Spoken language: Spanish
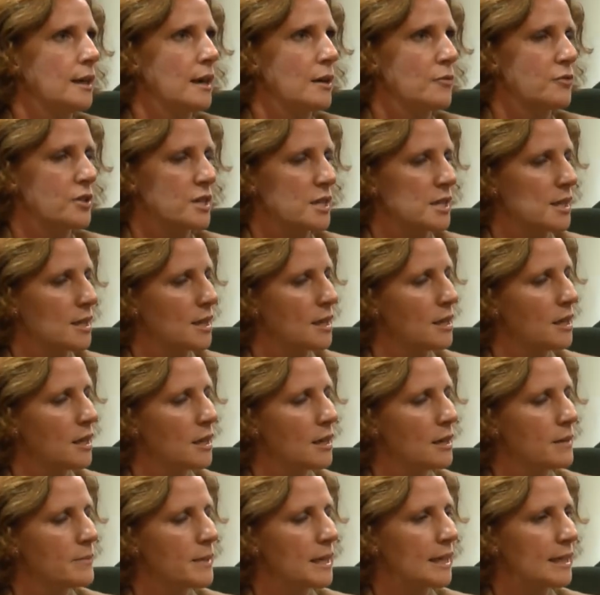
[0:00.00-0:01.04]
la fase del
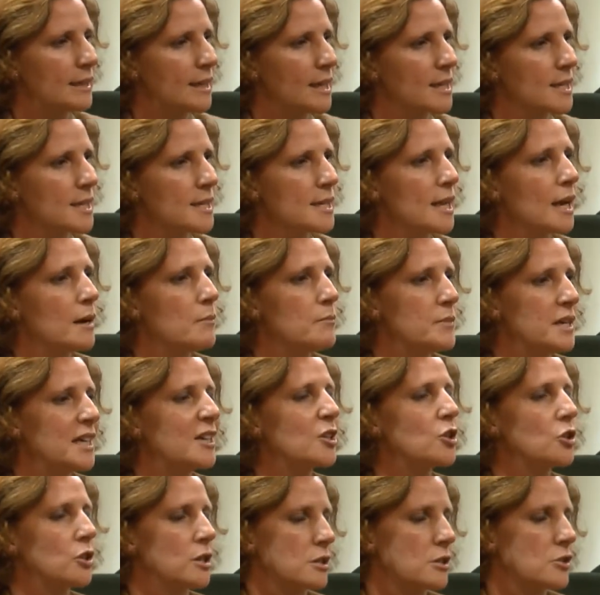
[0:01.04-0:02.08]
early market access al
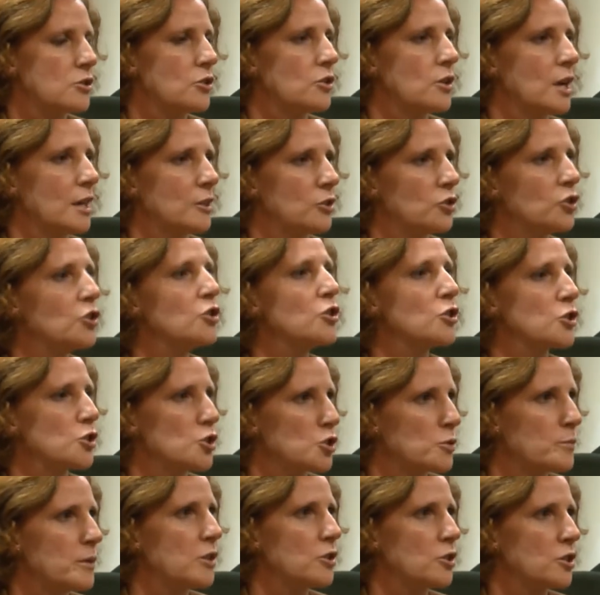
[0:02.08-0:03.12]
microgestor, a todos
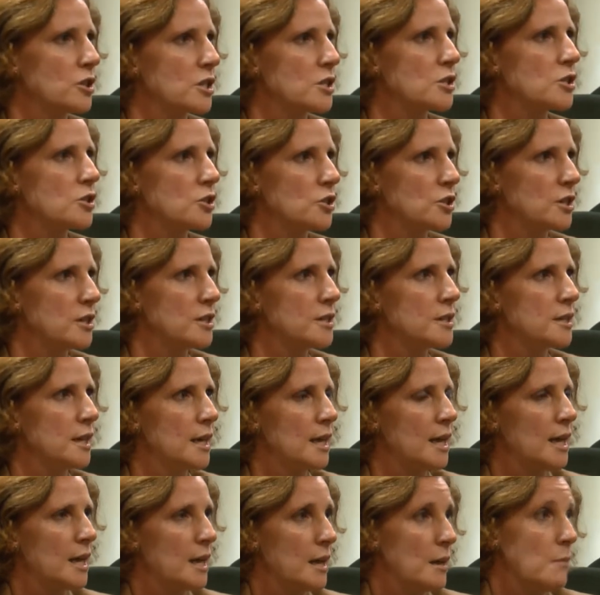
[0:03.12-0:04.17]
los microgestores
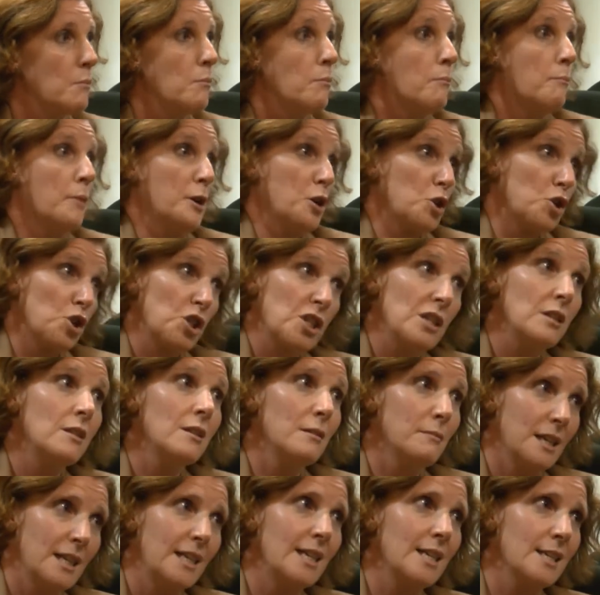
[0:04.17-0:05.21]
pero sí
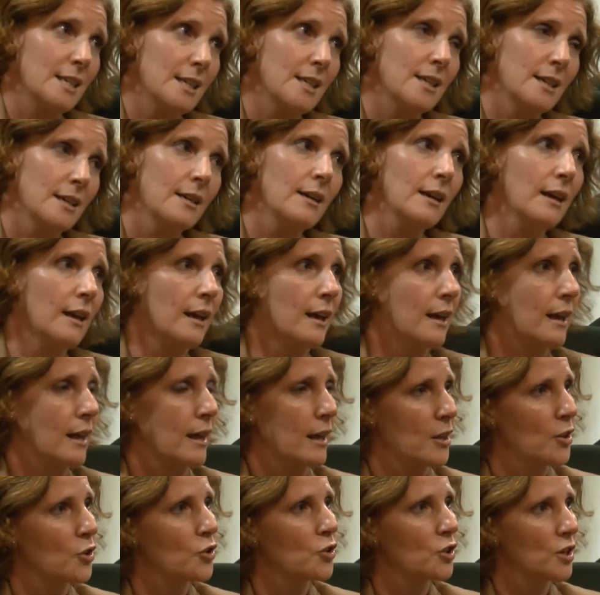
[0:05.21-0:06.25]
debería ser que
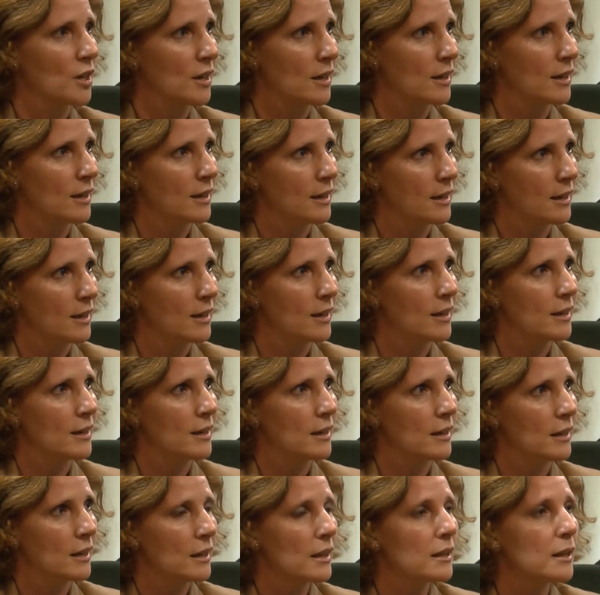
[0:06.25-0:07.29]
aquello
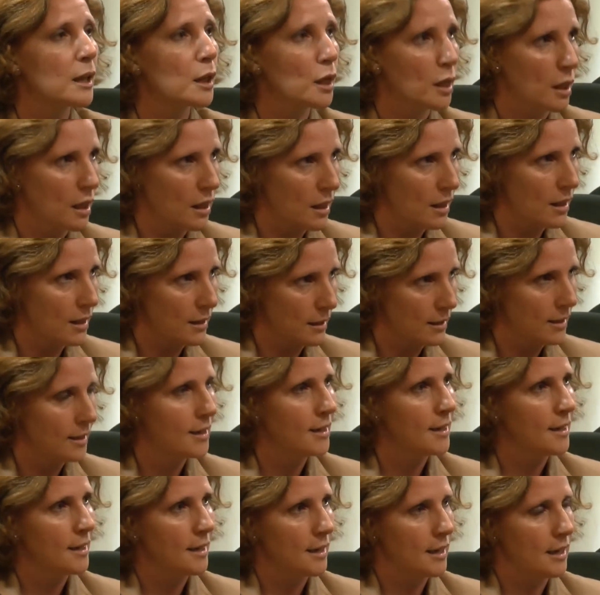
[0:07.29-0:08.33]
que decide
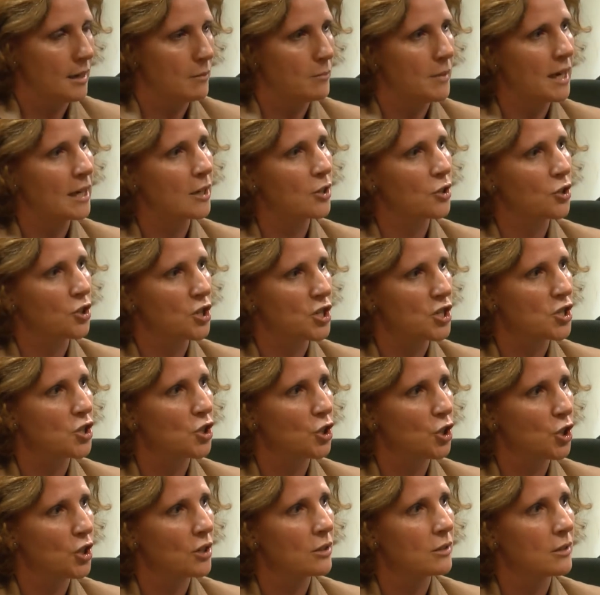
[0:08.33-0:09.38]
el
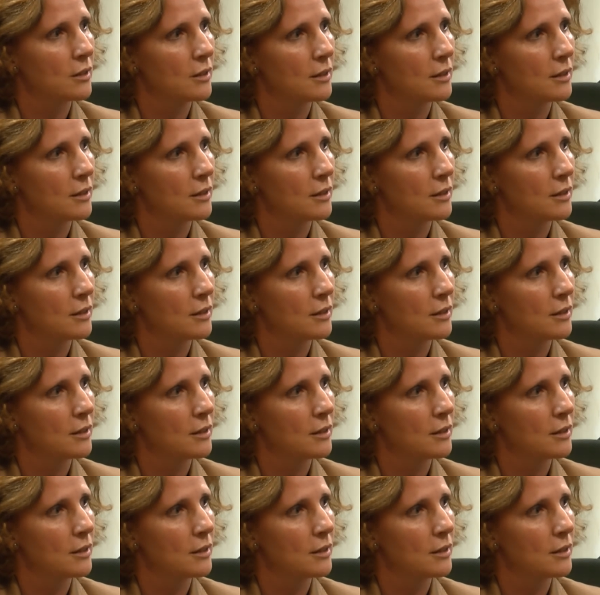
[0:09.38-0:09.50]
macrogestor, eh,